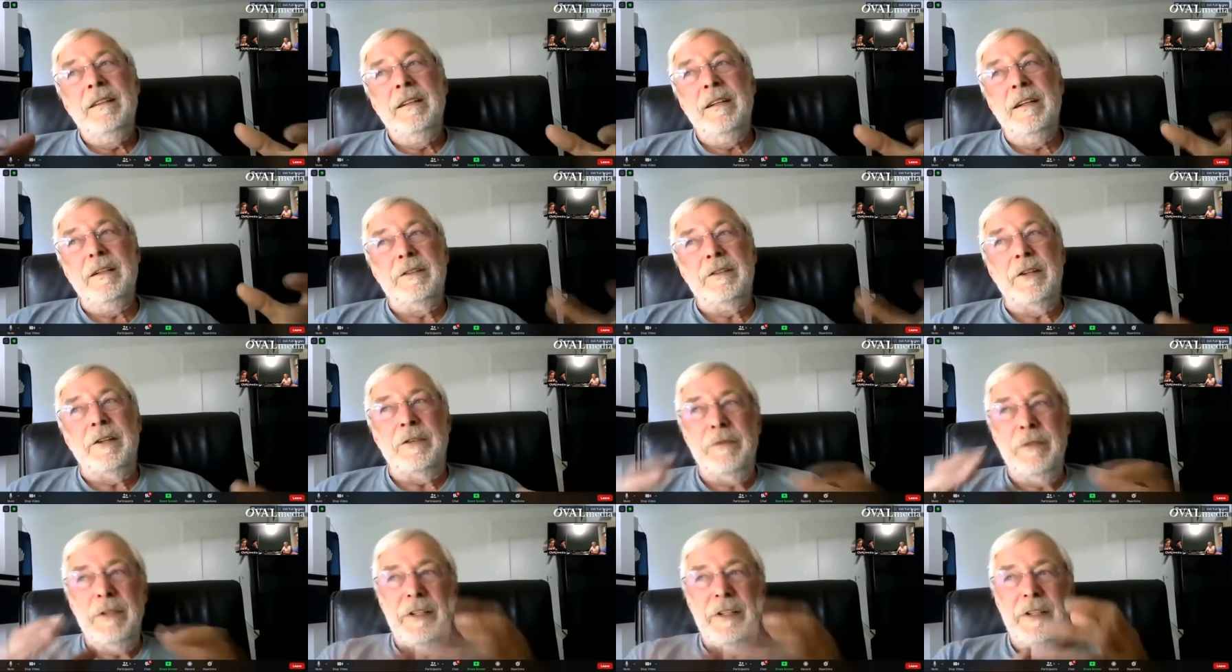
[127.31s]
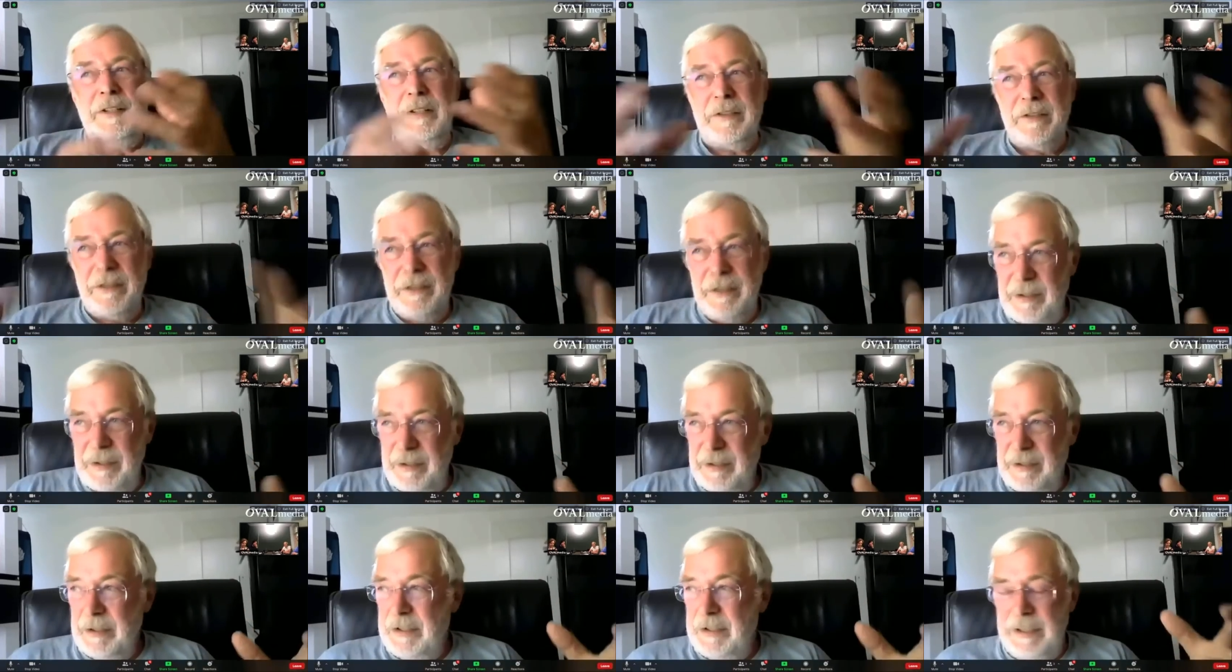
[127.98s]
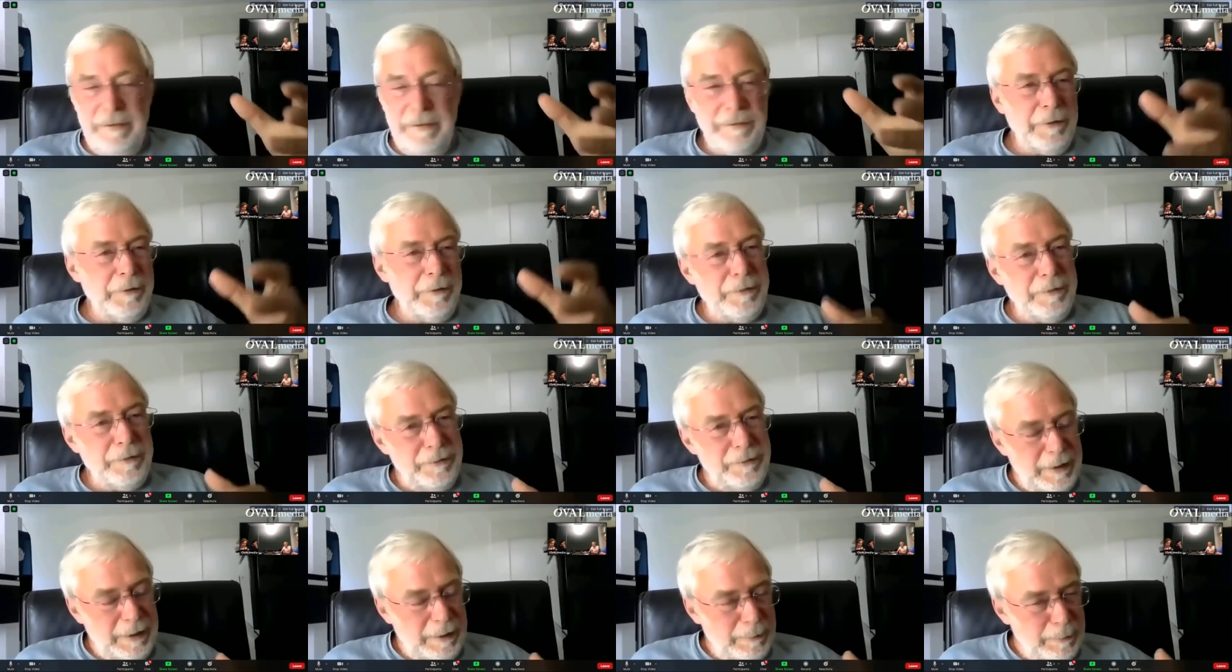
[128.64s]
ja, das will ich jetzt nicht in der Tiefe,
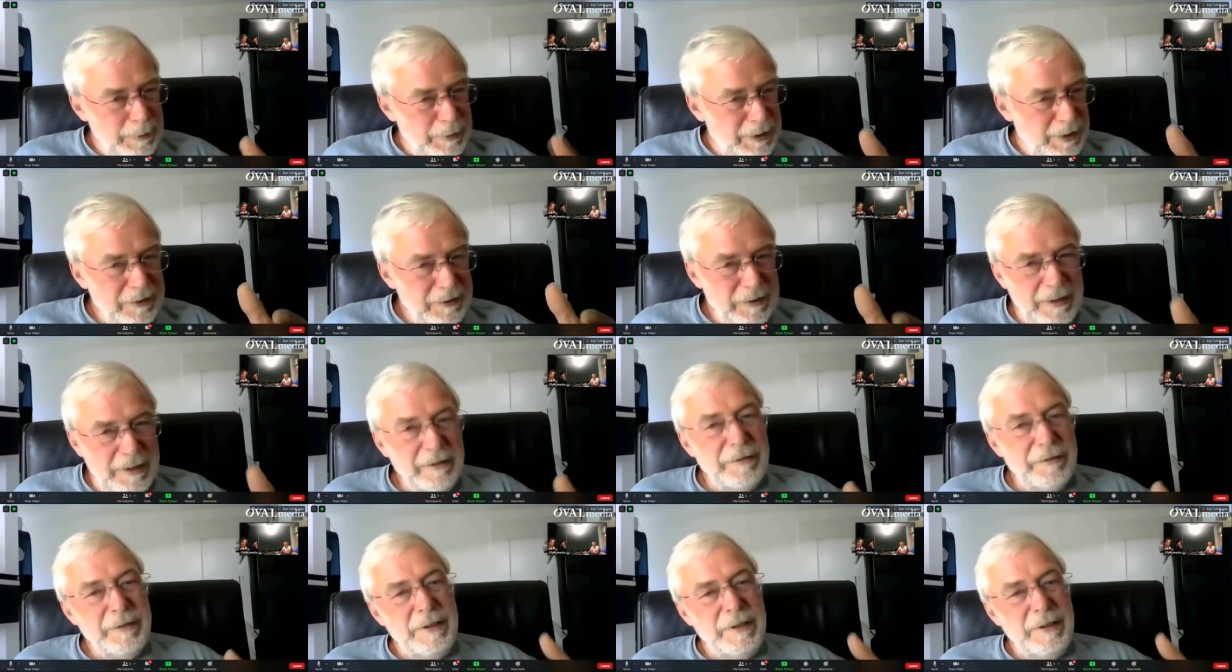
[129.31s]
aber die, die,